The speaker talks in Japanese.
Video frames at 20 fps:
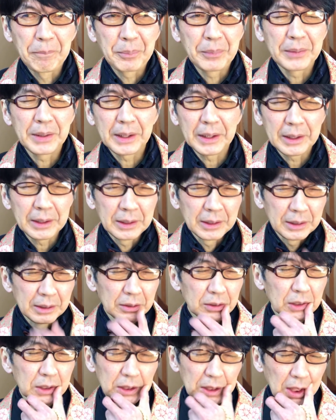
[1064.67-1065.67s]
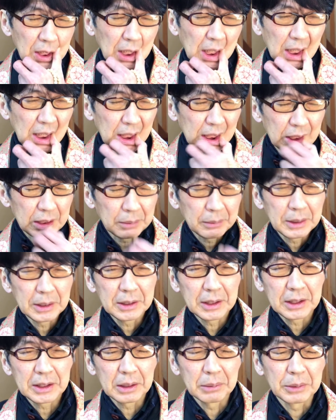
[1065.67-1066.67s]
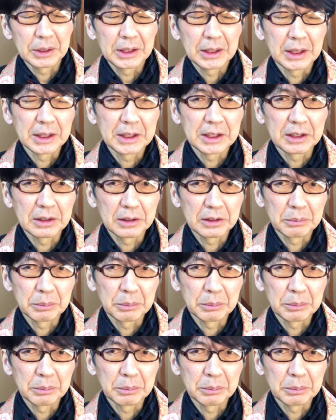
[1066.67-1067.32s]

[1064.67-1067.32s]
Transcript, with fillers: でそしていつまでたっても火が沈